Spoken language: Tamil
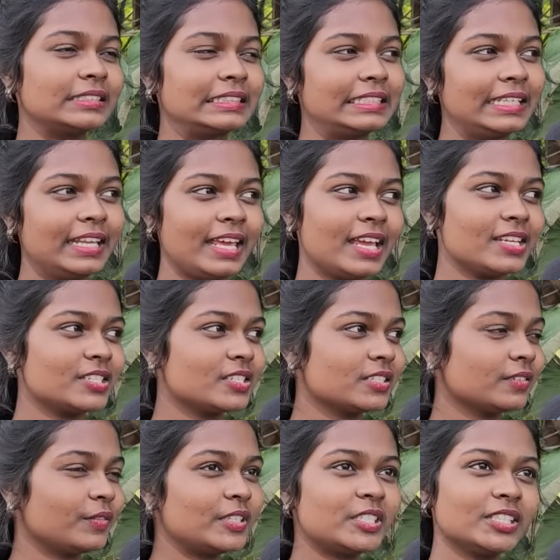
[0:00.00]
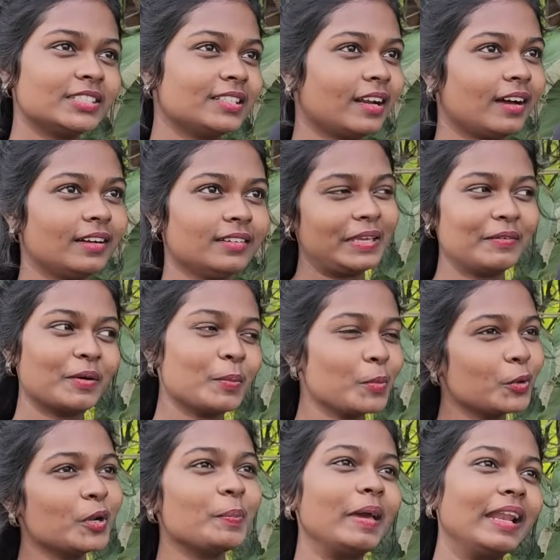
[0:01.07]
தினேஷ் விசித்ரா இவங்க
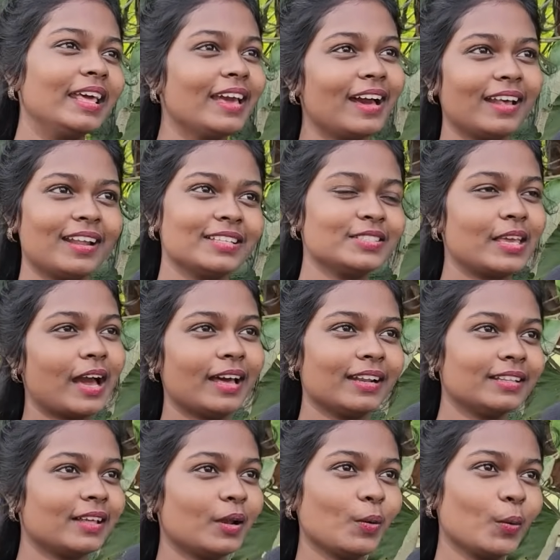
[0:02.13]
மூணு பேரில் யாராச்சும் யார் இருந்தாலும்